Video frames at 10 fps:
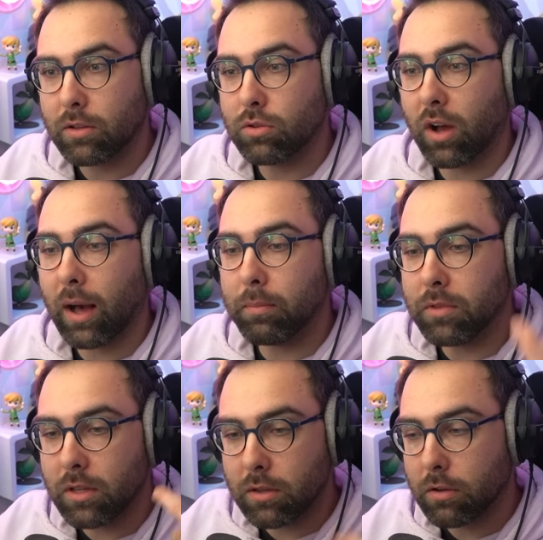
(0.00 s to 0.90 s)
de
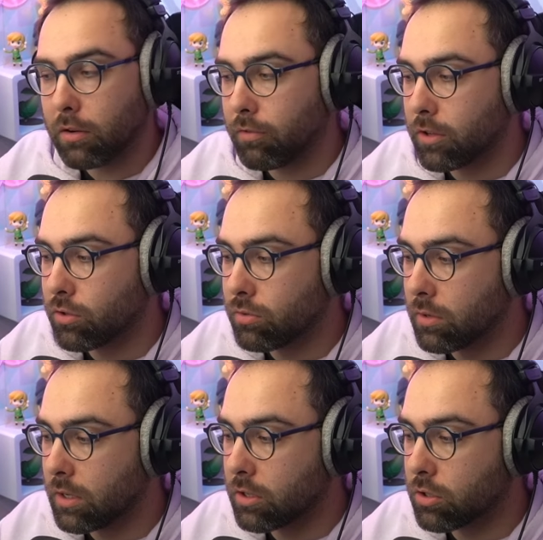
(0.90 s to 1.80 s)
ramener en fait tous
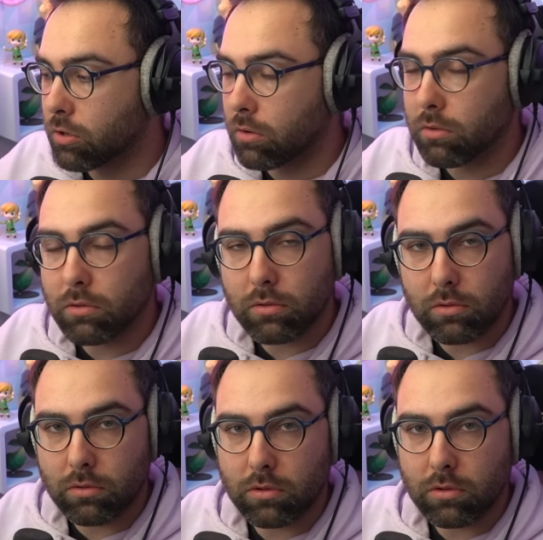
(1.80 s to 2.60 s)
les gens euh,